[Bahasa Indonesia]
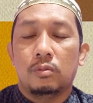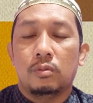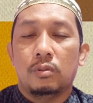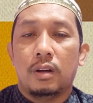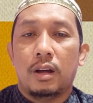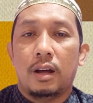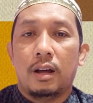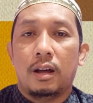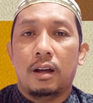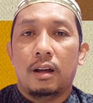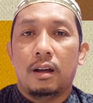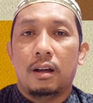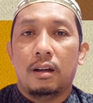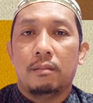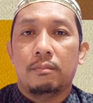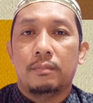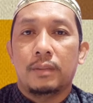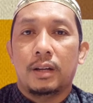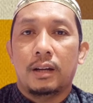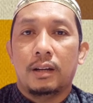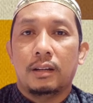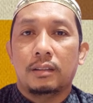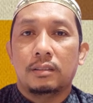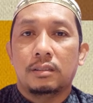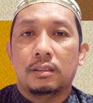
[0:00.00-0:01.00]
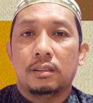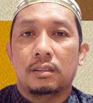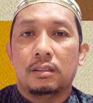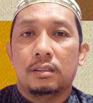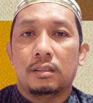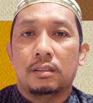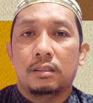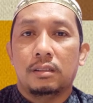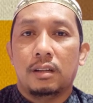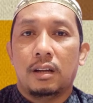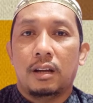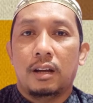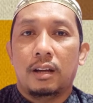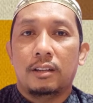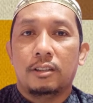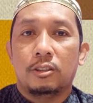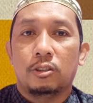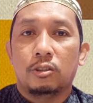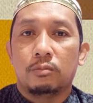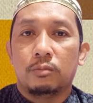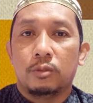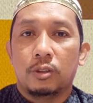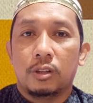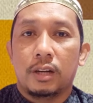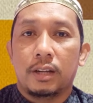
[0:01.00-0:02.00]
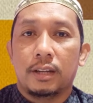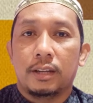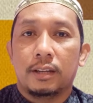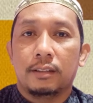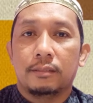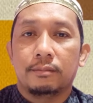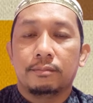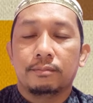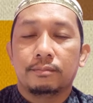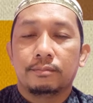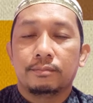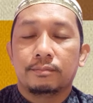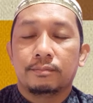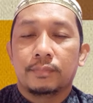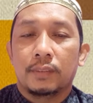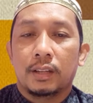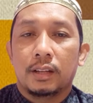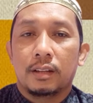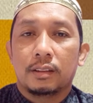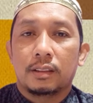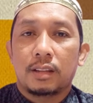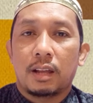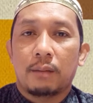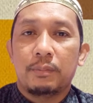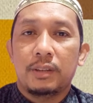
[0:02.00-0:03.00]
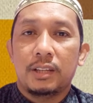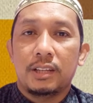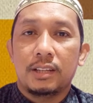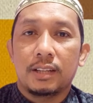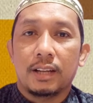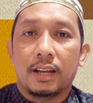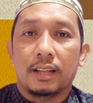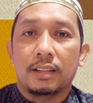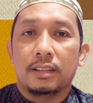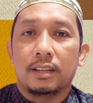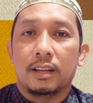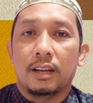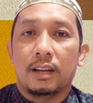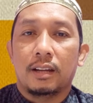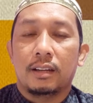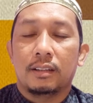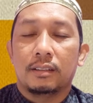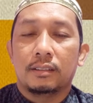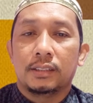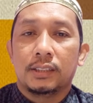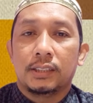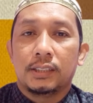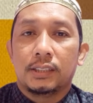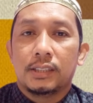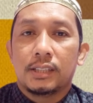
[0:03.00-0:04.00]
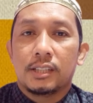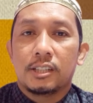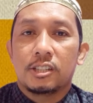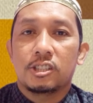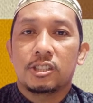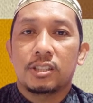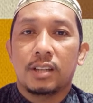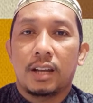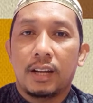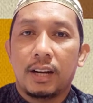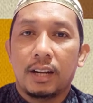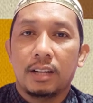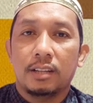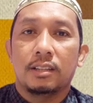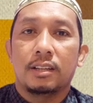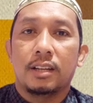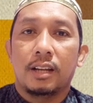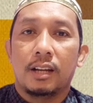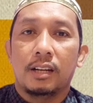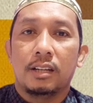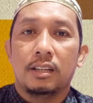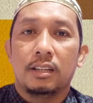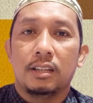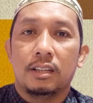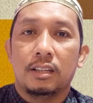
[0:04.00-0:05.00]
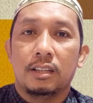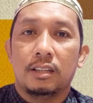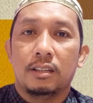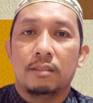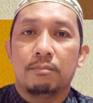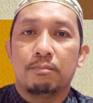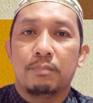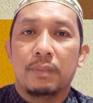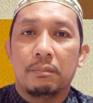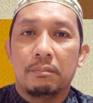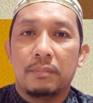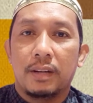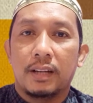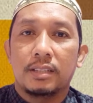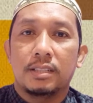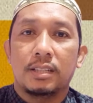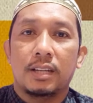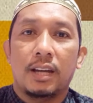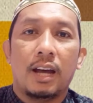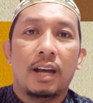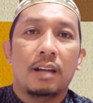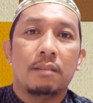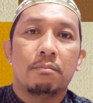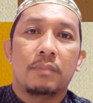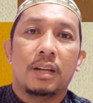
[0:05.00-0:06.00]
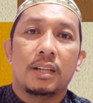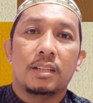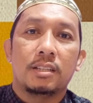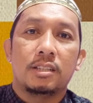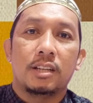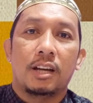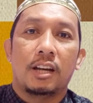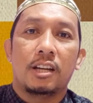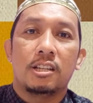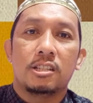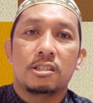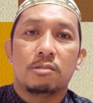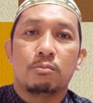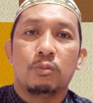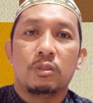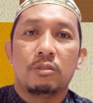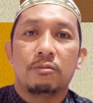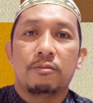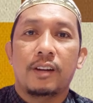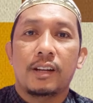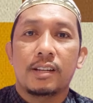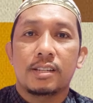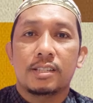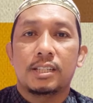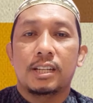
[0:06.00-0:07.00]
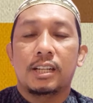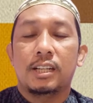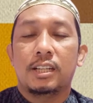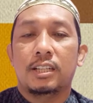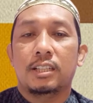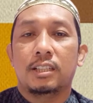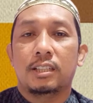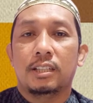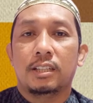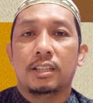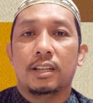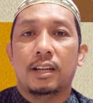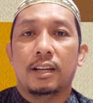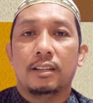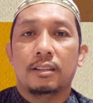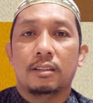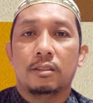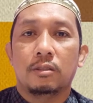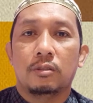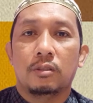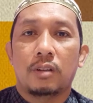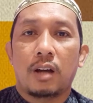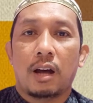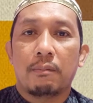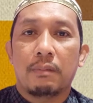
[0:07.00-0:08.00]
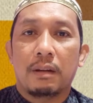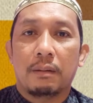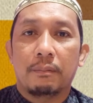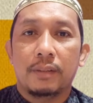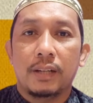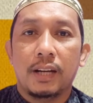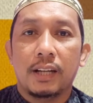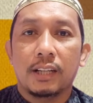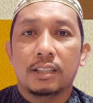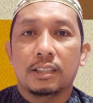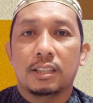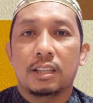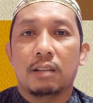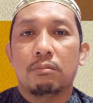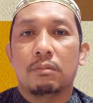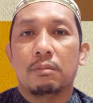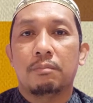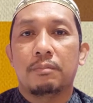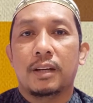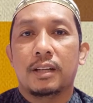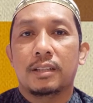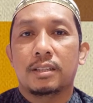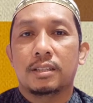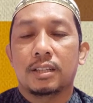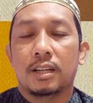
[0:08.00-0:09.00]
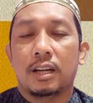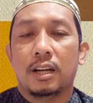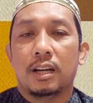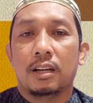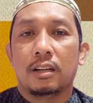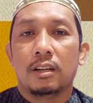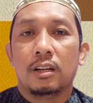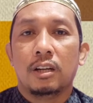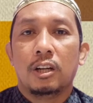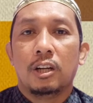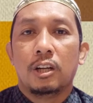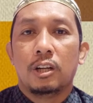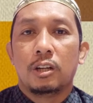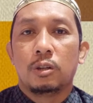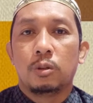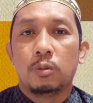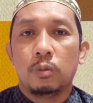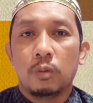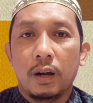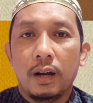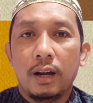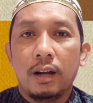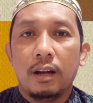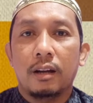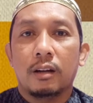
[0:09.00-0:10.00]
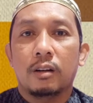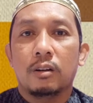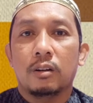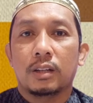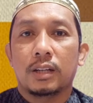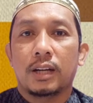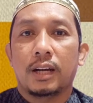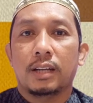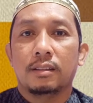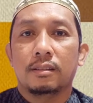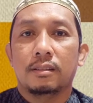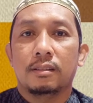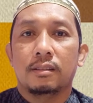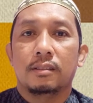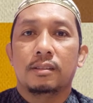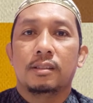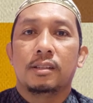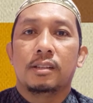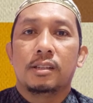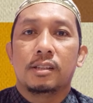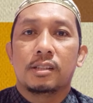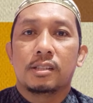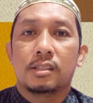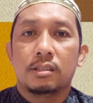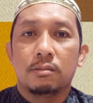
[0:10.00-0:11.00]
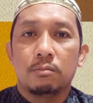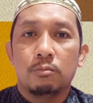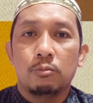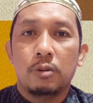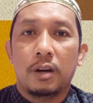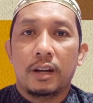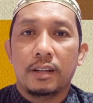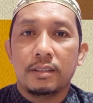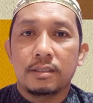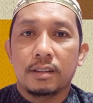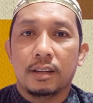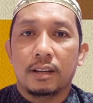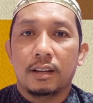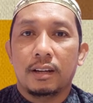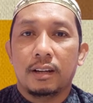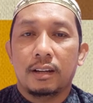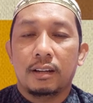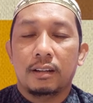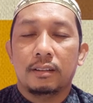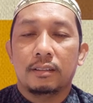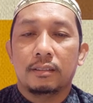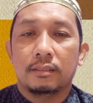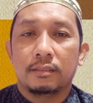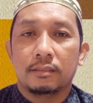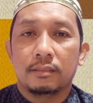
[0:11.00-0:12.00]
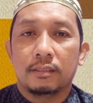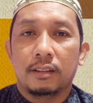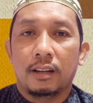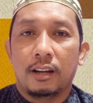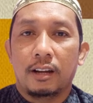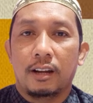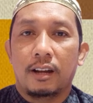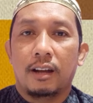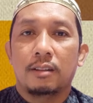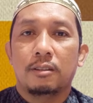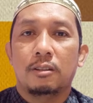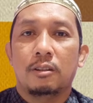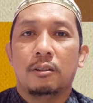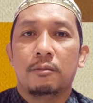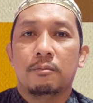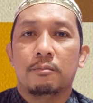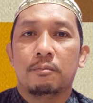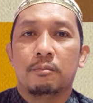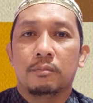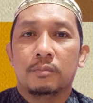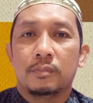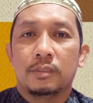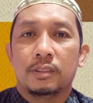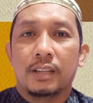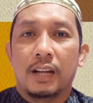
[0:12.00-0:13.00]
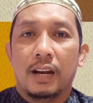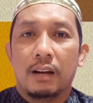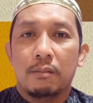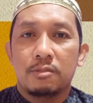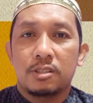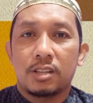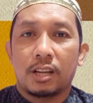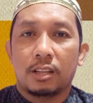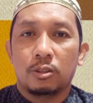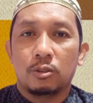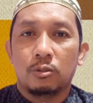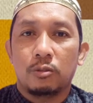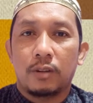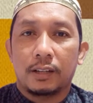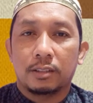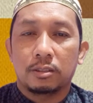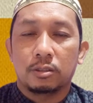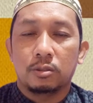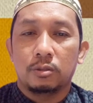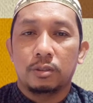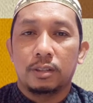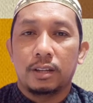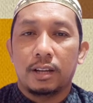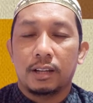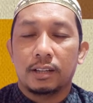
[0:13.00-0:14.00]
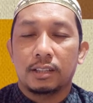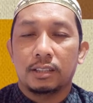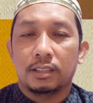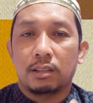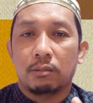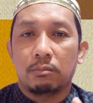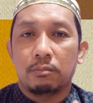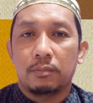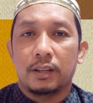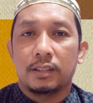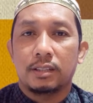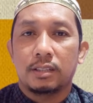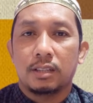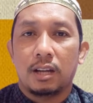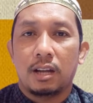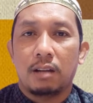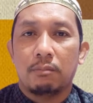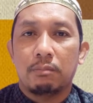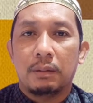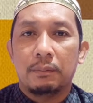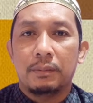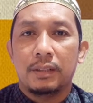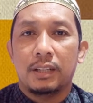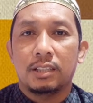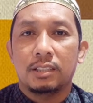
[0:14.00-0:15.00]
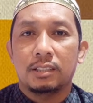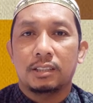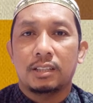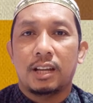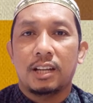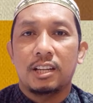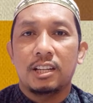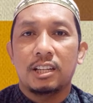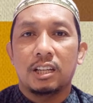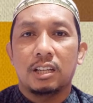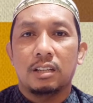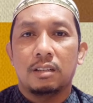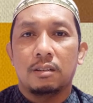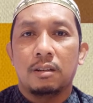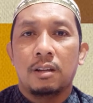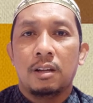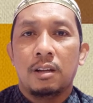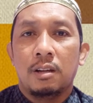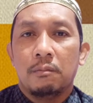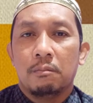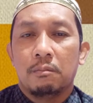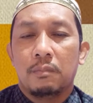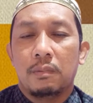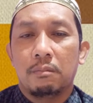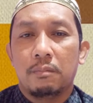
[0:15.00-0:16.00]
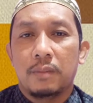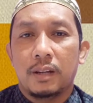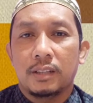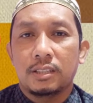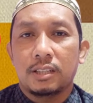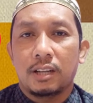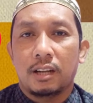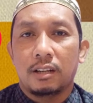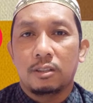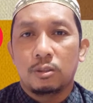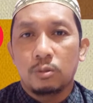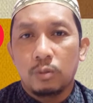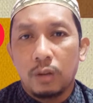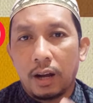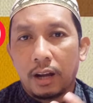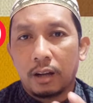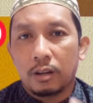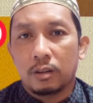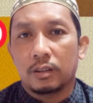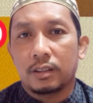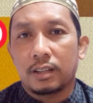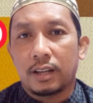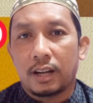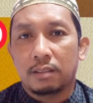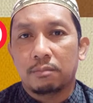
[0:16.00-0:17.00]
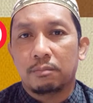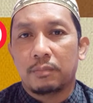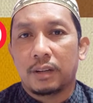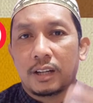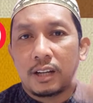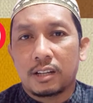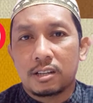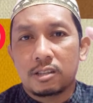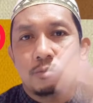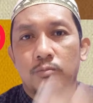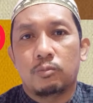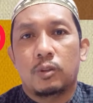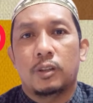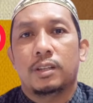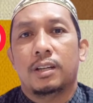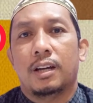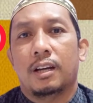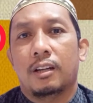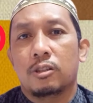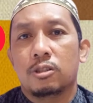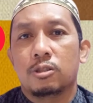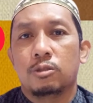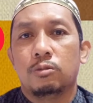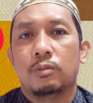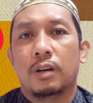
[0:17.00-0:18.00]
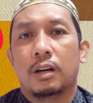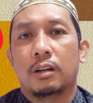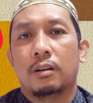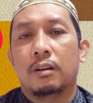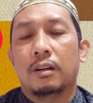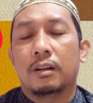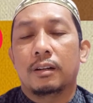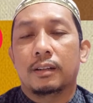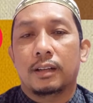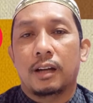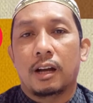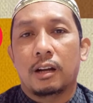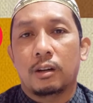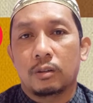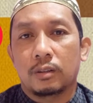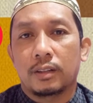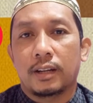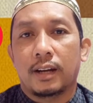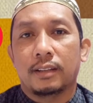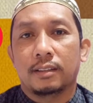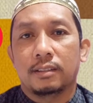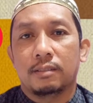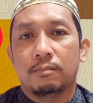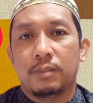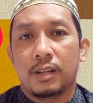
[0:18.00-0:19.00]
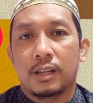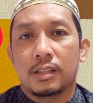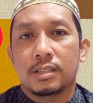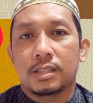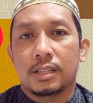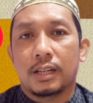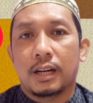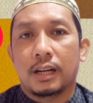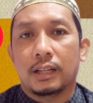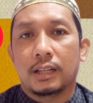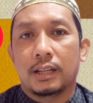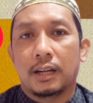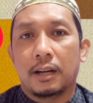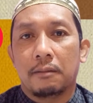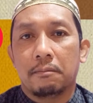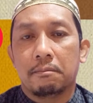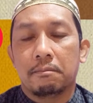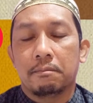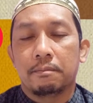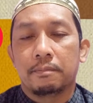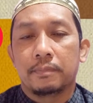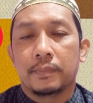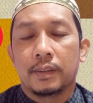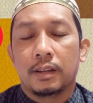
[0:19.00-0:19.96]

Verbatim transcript: amanna itu boleh. Tapi ingat ya, syarat dari pembacaan majais munfasil ini yaitu apabila kita membaca dua harokat semuanya ah, atau dalam satu waktu ya kita membaca. Apabila kita ingin membaca dua harokat, maka semuanya harus dua harokat biar seragam.